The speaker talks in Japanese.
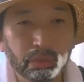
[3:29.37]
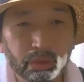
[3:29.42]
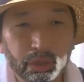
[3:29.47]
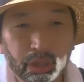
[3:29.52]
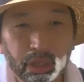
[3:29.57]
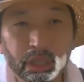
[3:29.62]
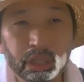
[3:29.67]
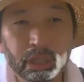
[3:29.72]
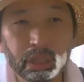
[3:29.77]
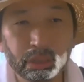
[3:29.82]

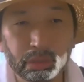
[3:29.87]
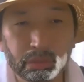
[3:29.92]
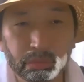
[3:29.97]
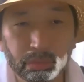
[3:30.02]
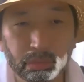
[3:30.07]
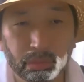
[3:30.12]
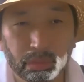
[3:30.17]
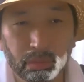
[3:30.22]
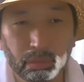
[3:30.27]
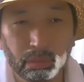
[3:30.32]
近所
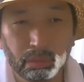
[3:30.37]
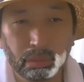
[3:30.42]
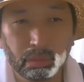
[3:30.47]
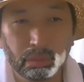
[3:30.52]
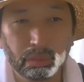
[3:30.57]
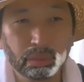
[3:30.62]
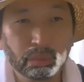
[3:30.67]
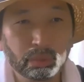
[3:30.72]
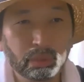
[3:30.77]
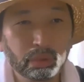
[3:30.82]
の
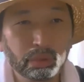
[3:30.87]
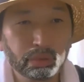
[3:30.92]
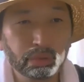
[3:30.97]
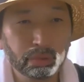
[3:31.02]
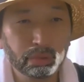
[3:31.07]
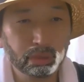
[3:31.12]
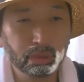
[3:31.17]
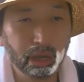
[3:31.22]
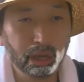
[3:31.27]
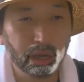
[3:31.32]

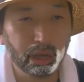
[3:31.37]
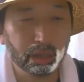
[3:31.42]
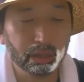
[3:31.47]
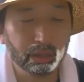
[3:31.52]
ローソンか